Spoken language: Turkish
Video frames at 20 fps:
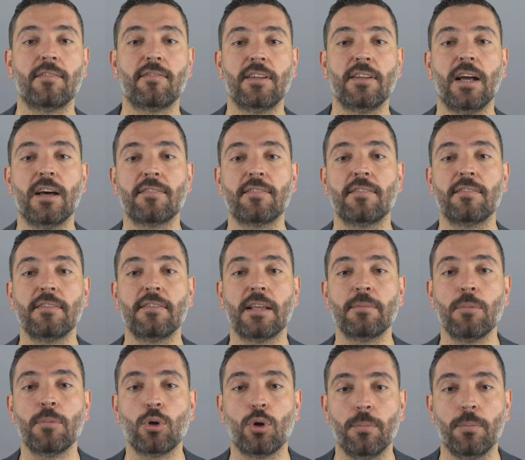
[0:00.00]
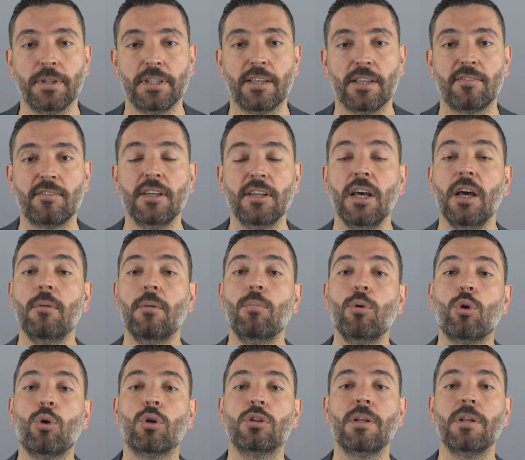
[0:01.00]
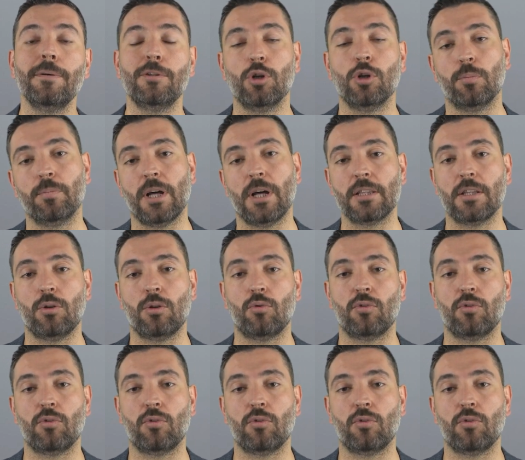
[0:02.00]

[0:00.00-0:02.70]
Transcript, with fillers: Silahsızlanma Komitesi bu konuda bir toplantı